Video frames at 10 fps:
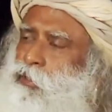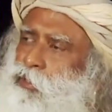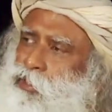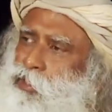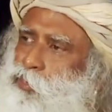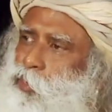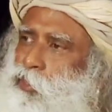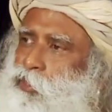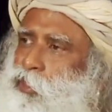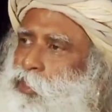Isso
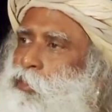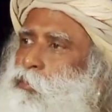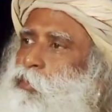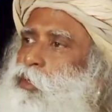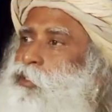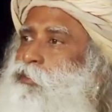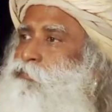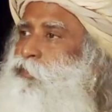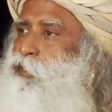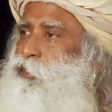é o que a
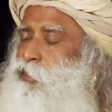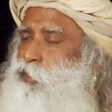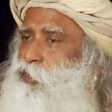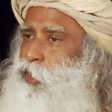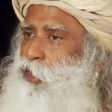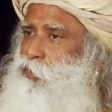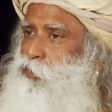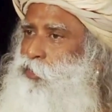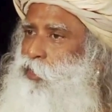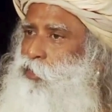física moderna está
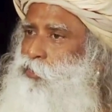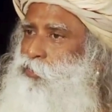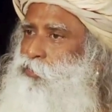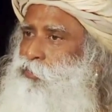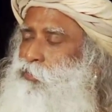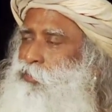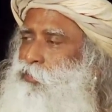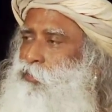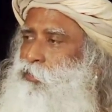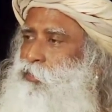tentando dizer a
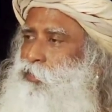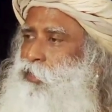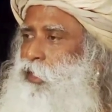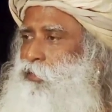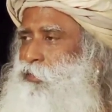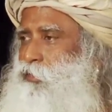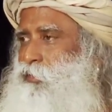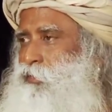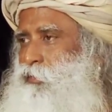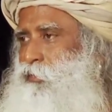você, que
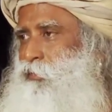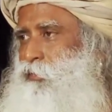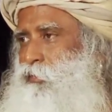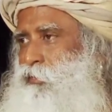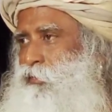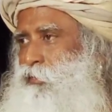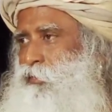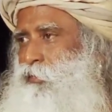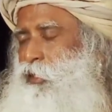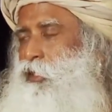
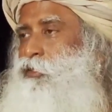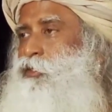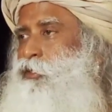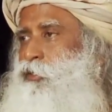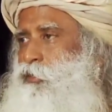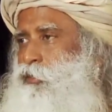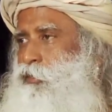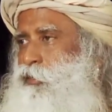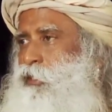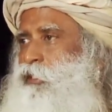a
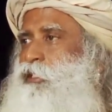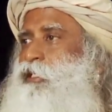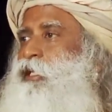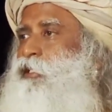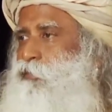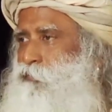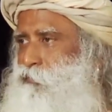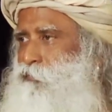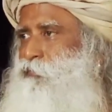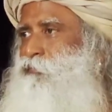existência é relativa